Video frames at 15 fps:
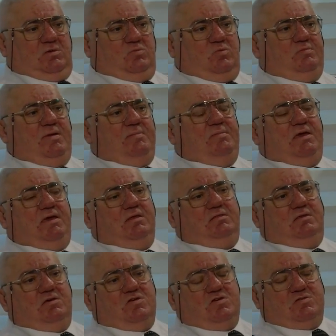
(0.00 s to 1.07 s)
Bu
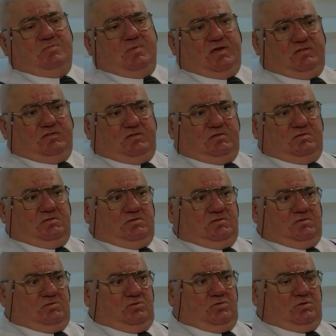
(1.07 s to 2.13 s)
memlekette yaşanmaz
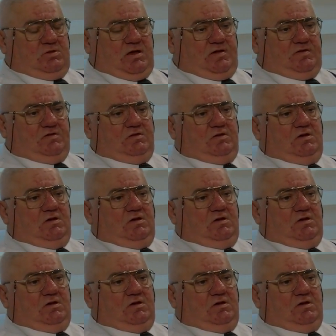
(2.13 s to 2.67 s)
e, diyorlar.